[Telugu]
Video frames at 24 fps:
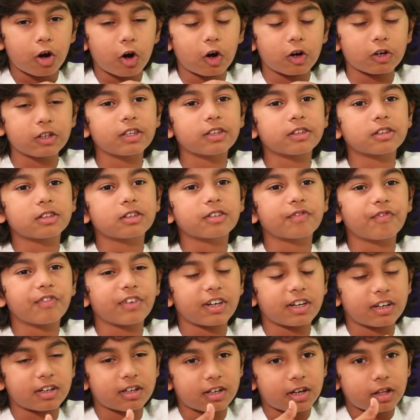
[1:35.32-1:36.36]
ఆడియన్స్
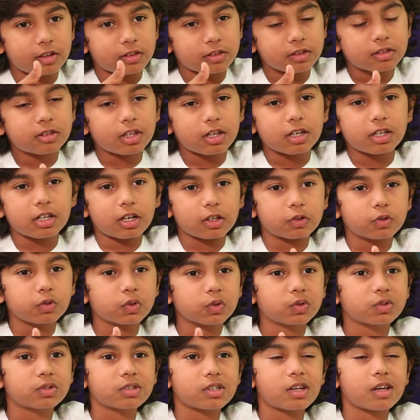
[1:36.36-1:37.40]
వీళ్ళంతా ఇలా
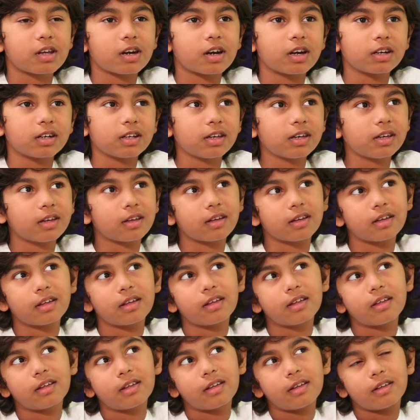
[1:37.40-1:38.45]
చూస్తున్నారంటే
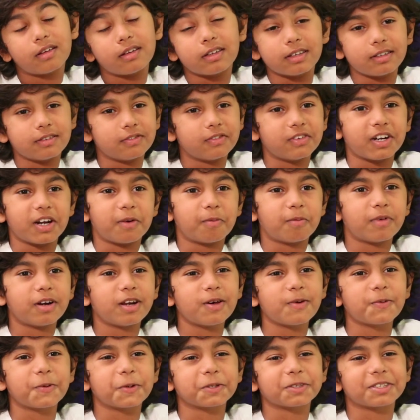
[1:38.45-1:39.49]
ఇది
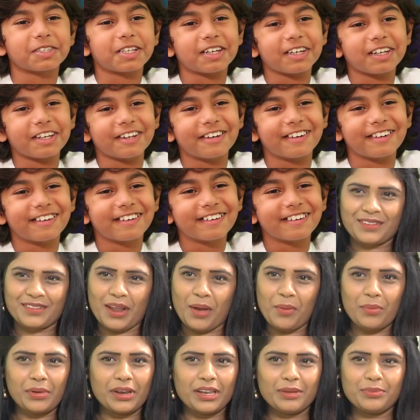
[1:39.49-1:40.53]
నమ్మలేకపోతున్నాను నేను
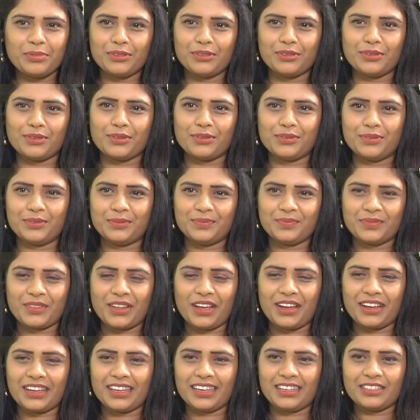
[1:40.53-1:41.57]
నమ్మలేకపోతున్నాను
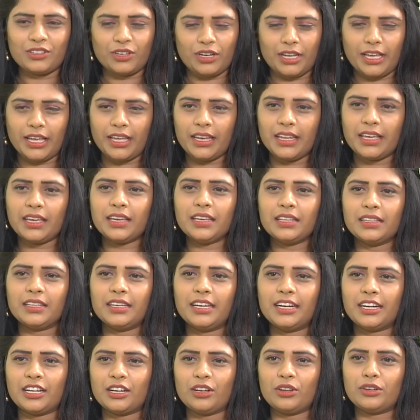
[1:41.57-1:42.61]
ఓకే సో నేనే
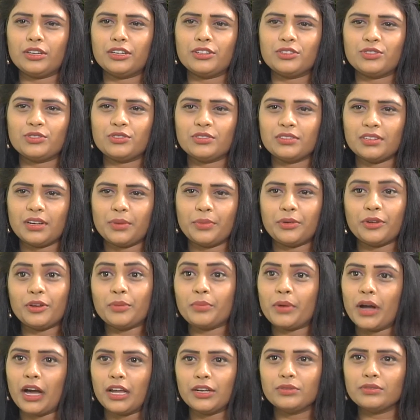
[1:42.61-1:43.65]
థియేటర్లో నేను చూసినప్పుడు
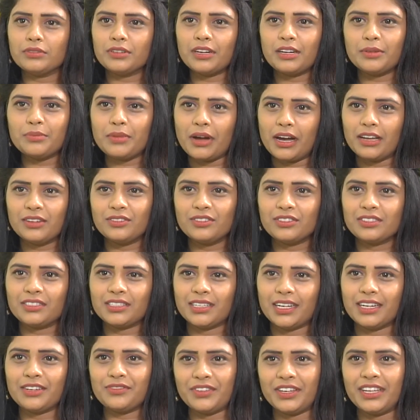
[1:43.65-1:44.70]
బాను ఉన్నాడు బాను
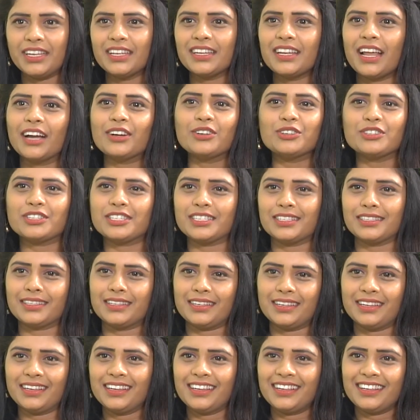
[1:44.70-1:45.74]
వచ్చాడు అన్న ఫీలింగ్ నాకు
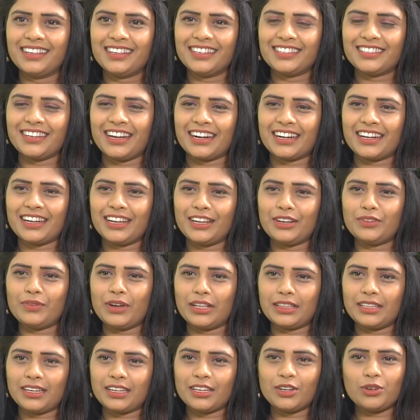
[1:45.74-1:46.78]
వచ్చింది సో అట్లా నువ్వు
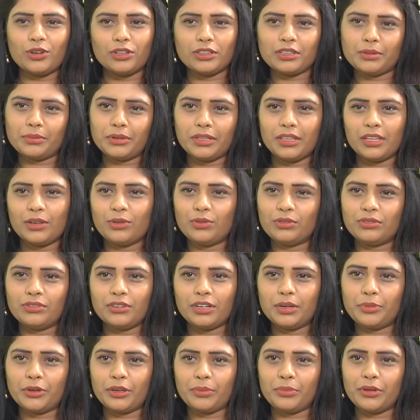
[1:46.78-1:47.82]
అందరికీ కొంతమందికి
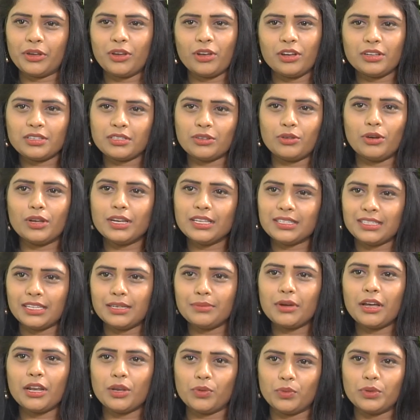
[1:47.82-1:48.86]
గుర్తుండిపోయి బికాస్ కొన్ని
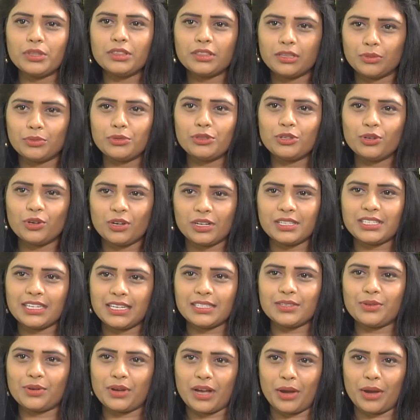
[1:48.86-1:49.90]
సినిమాలు నువ్వు ఇంతకుముందు కూడా చేసావు